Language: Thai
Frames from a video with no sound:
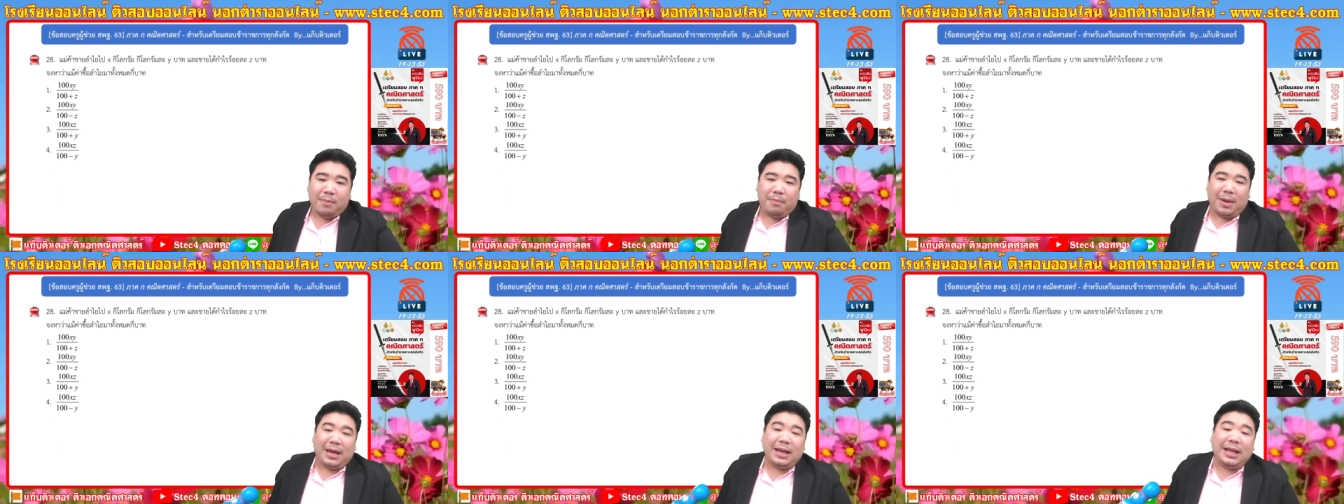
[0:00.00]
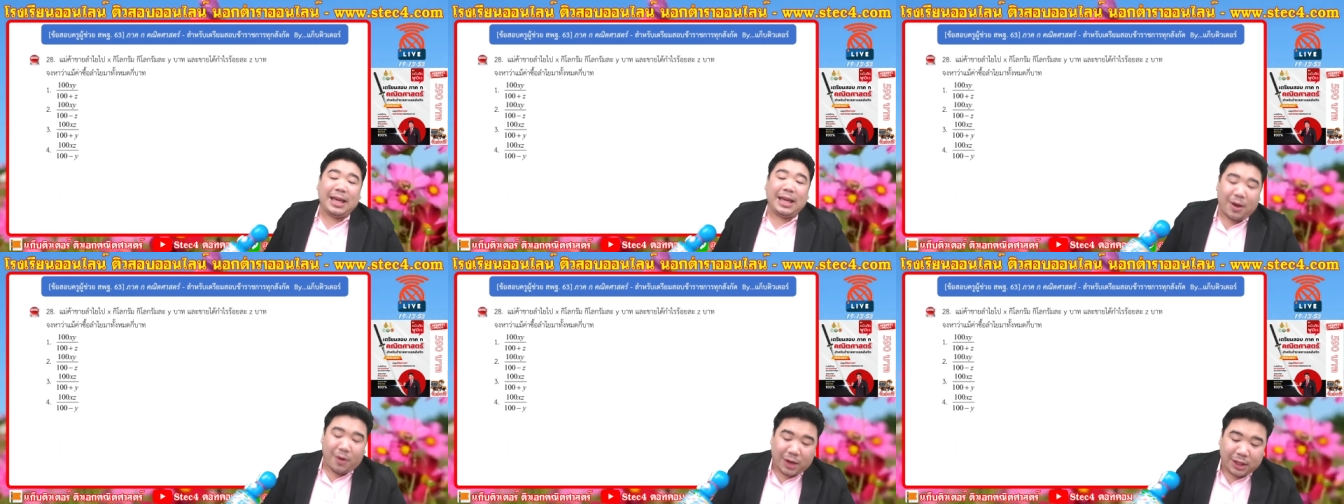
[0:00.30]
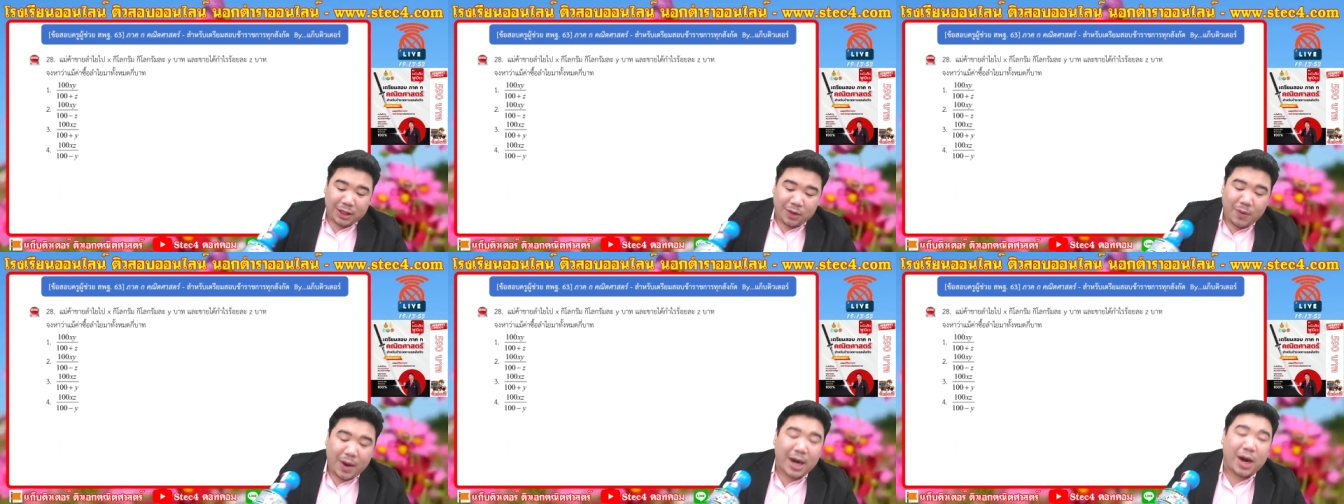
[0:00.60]
มันเกี่ยวกับ
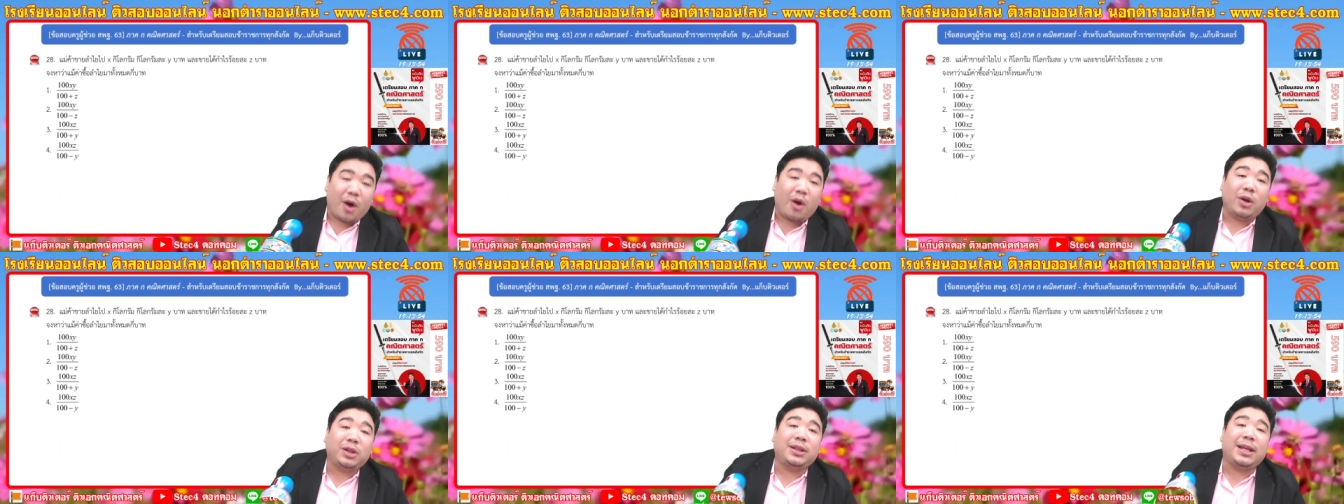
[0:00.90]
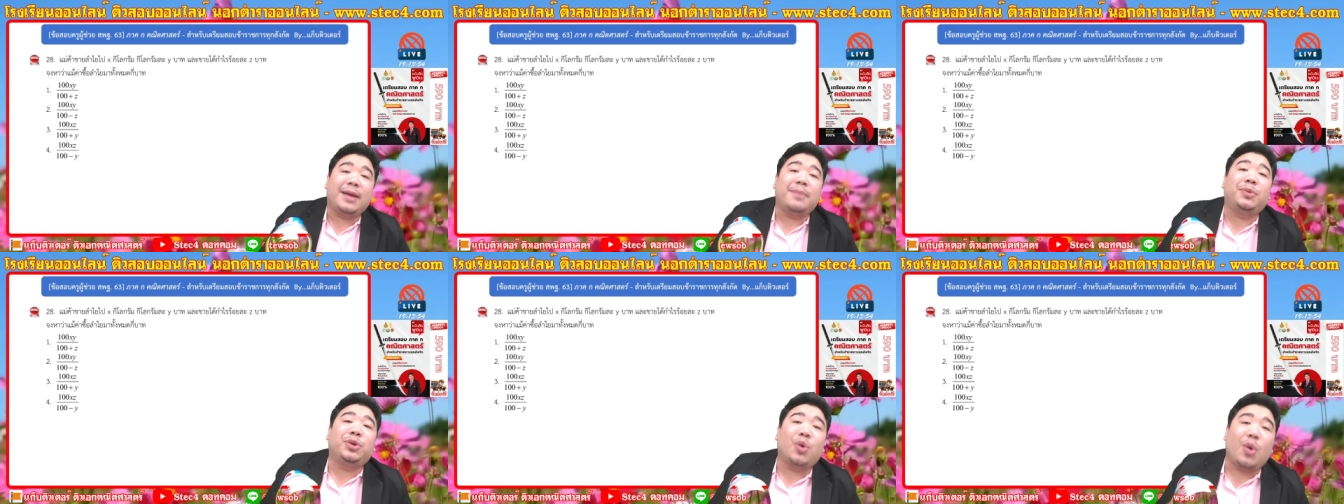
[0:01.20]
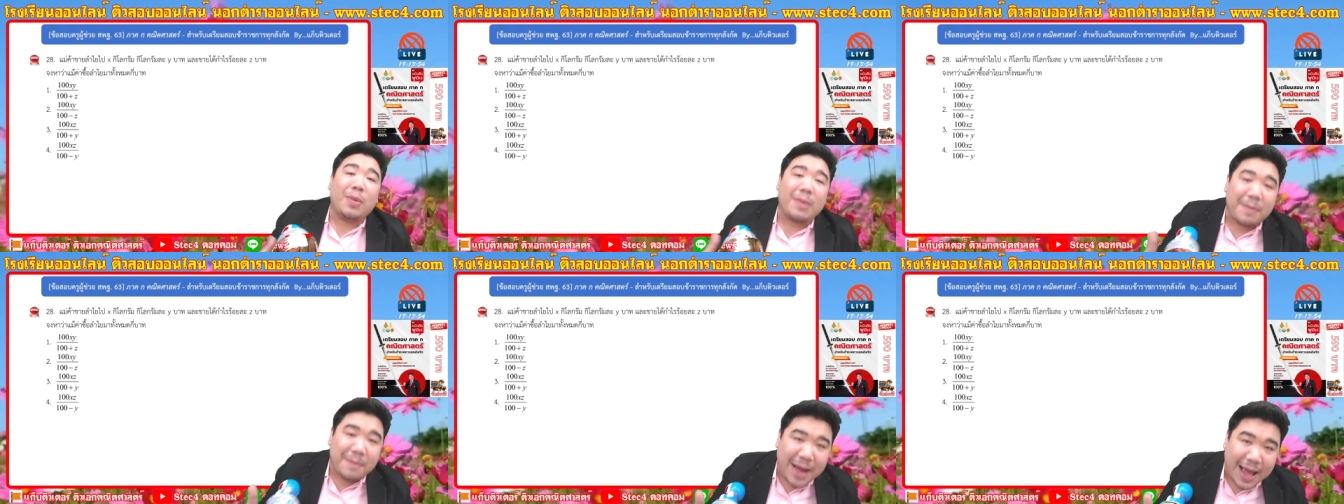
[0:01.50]
ที่ว่าน้องเตรียมตั
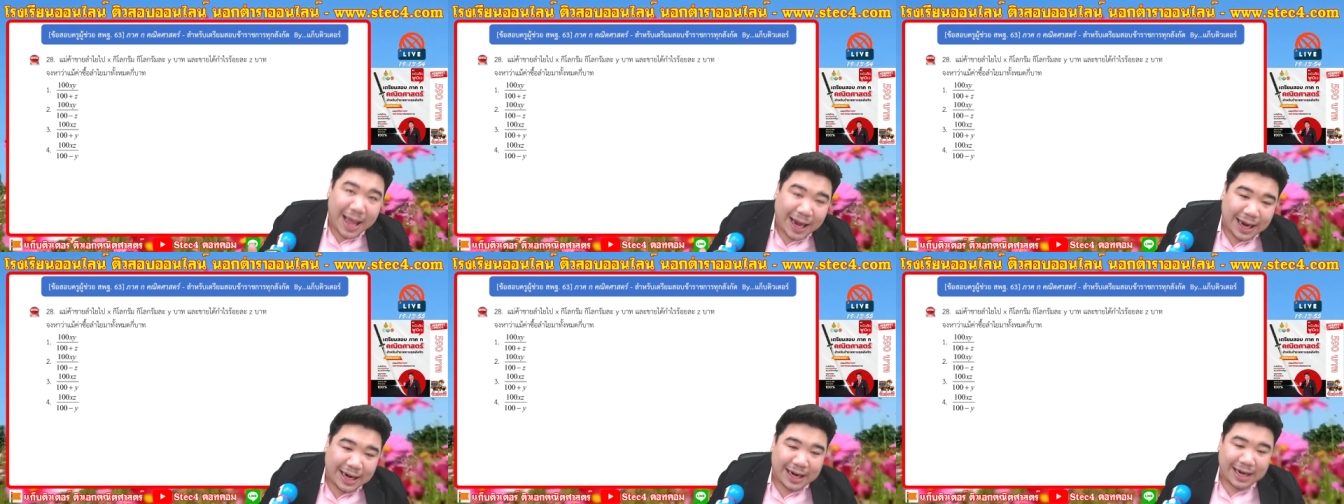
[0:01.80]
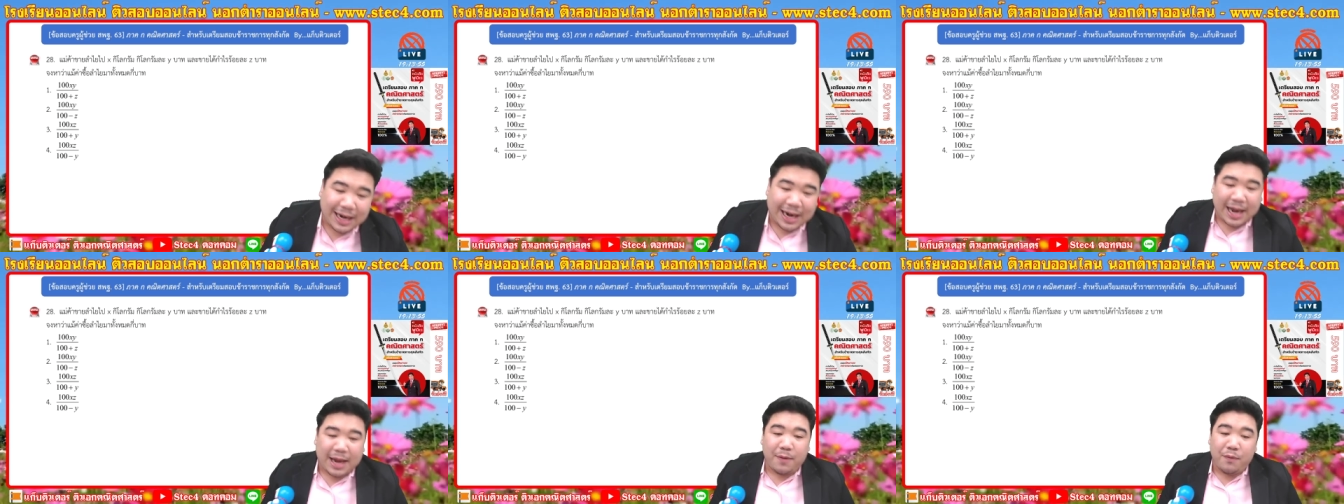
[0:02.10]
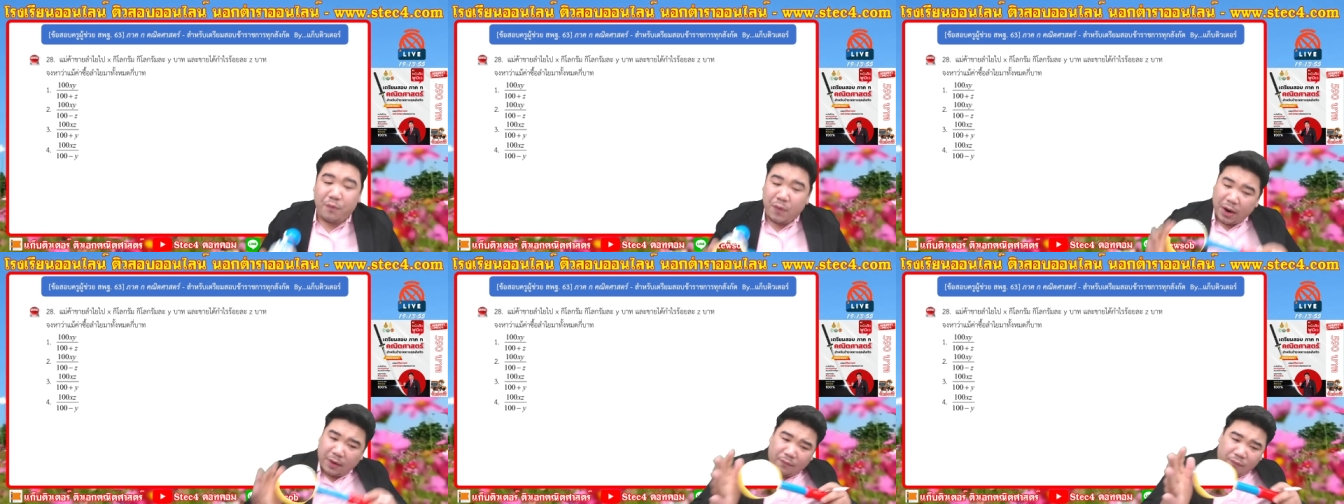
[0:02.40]
วมามากขนาดไหน
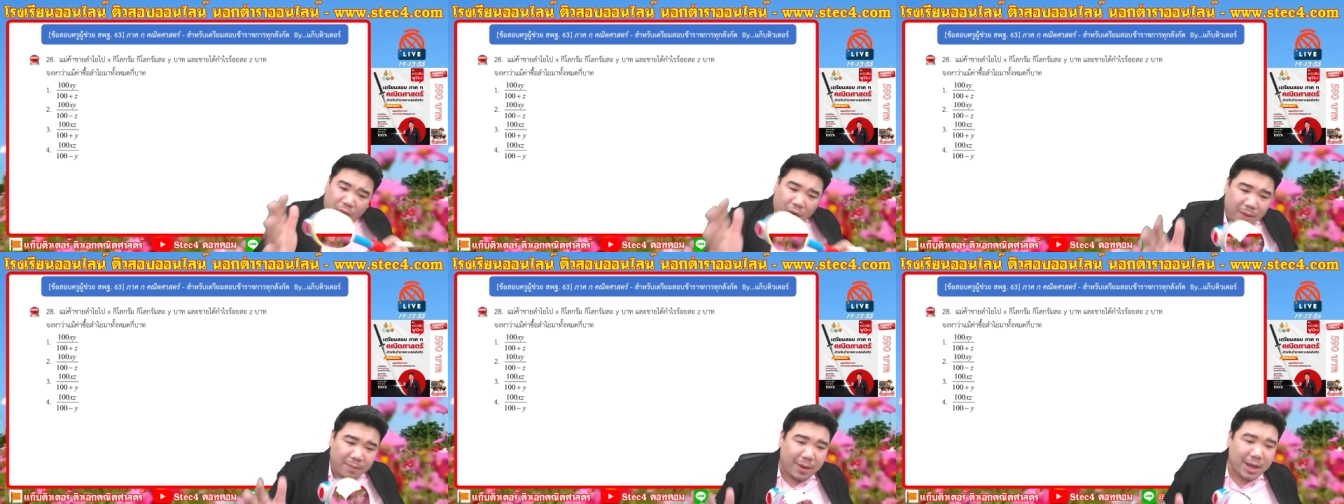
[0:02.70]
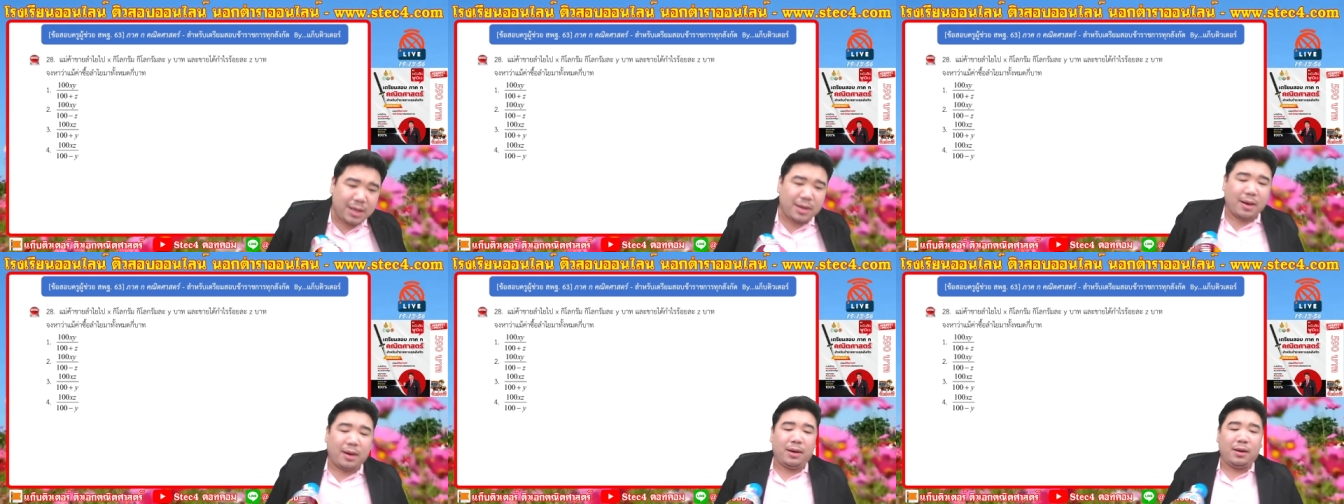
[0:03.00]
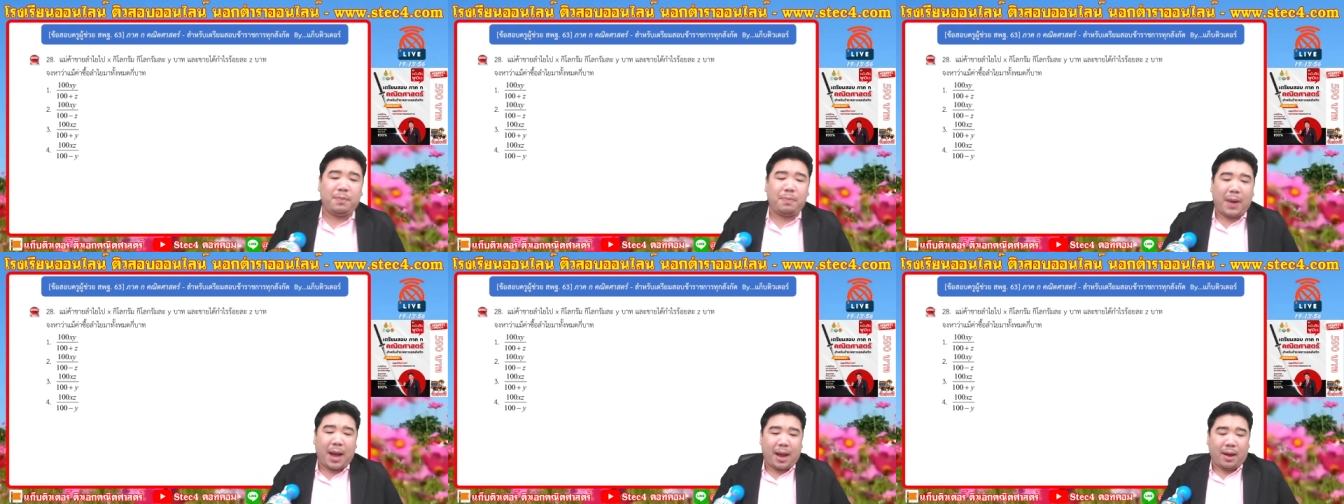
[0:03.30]
ฝึกฝนไม่เยอะห
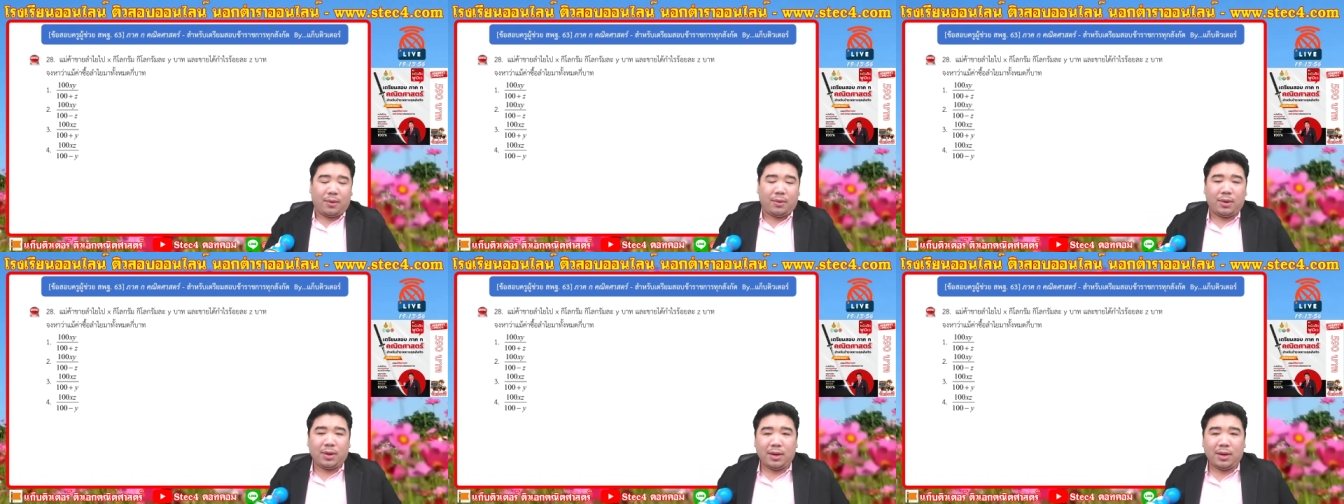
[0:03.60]
รือเปล่า